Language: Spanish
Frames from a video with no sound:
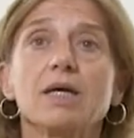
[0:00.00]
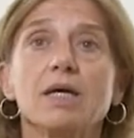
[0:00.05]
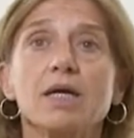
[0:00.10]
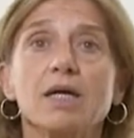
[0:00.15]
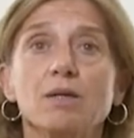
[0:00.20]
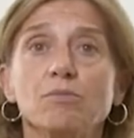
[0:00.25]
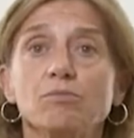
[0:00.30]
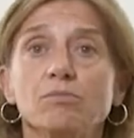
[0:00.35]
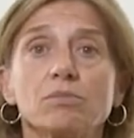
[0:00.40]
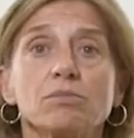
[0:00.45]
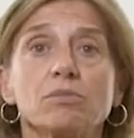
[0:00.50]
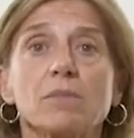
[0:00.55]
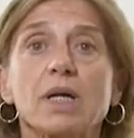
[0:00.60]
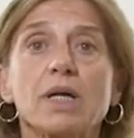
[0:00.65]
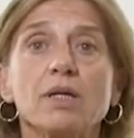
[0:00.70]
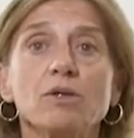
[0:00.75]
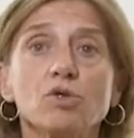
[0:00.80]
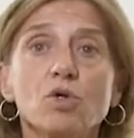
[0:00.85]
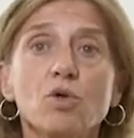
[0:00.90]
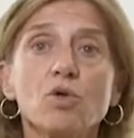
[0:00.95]

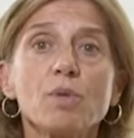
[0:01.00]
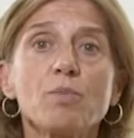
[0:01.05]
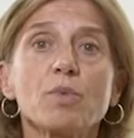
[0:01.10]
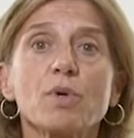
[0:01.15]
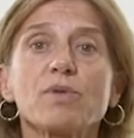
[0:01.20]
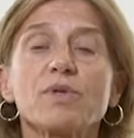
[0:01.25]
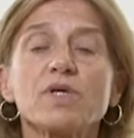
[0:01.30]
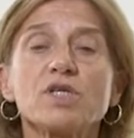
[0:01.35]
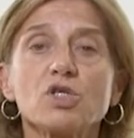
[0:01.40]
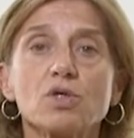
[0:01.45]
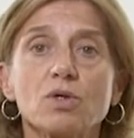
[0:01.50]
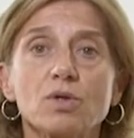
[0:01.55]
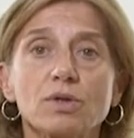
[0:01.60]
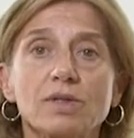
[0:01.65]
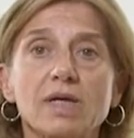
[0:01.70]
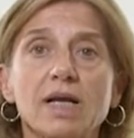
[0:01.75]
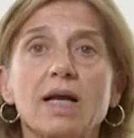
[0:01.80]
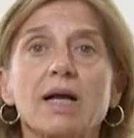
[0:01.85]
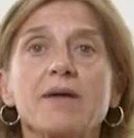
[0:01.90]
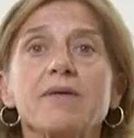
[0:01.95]
en, todo el proceso
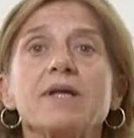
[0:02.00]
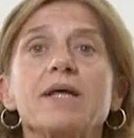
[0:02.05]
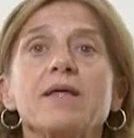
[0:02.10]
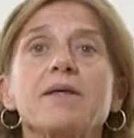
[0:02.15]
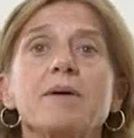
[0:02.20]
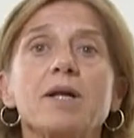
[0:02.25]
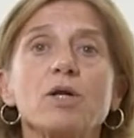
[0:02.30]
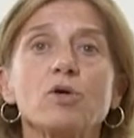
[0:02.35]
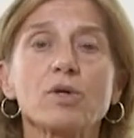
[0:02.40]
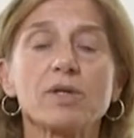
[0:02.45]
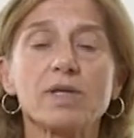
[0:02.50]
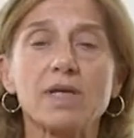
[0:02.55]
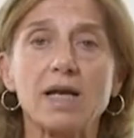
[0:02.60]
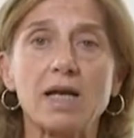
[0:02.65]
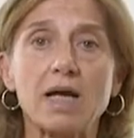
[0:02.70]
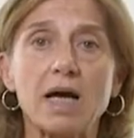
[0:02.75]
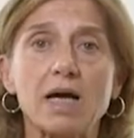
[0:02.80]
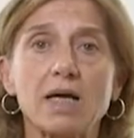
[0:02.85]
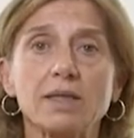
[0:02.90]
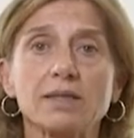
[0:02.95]
de la cadena de valor
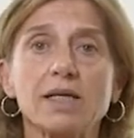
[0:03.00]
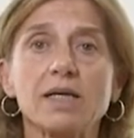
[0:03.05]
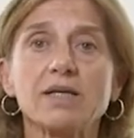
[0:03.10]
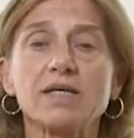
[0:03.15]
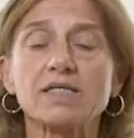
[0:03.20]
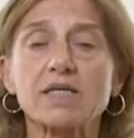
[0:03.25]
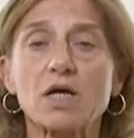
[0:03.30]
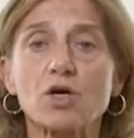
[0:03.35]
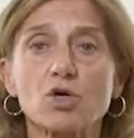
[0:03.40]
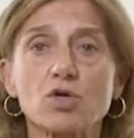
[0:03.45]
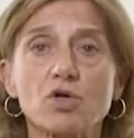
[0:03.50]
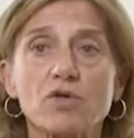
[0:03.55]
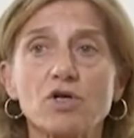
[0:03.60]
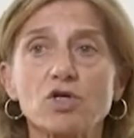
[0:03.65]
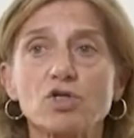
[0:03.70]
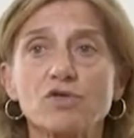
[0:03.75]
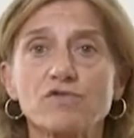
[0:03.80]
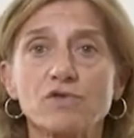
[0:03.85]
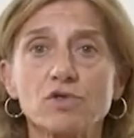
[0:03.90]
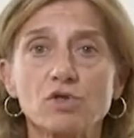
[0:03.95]
del desarrollo
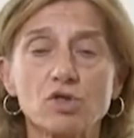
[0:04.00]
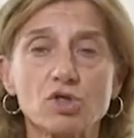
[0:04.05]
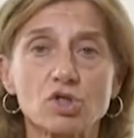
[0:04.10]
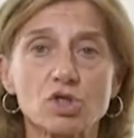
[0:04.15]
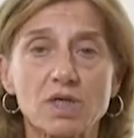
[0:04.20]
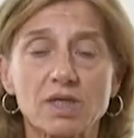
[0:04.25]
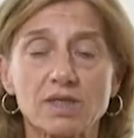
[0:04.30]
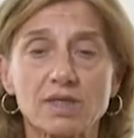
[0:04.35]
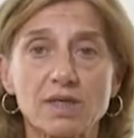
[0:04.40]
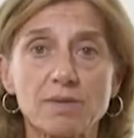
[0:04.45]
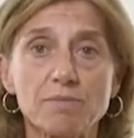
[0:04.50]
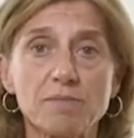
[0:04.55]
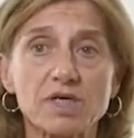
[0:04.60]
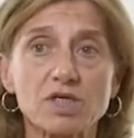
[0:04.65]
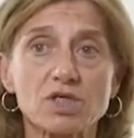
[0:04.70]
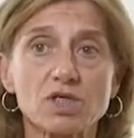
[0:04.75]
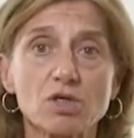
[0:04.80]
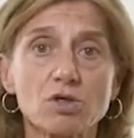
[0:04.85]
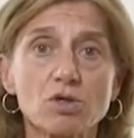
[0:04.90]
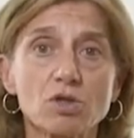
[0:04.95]
de los fondos de
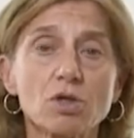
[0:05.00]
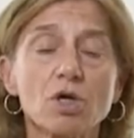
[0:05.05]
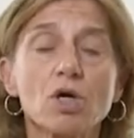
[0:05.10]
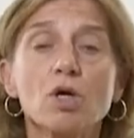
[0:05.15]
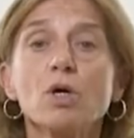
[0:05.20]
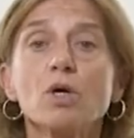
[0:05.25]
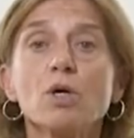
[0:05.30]
inversión,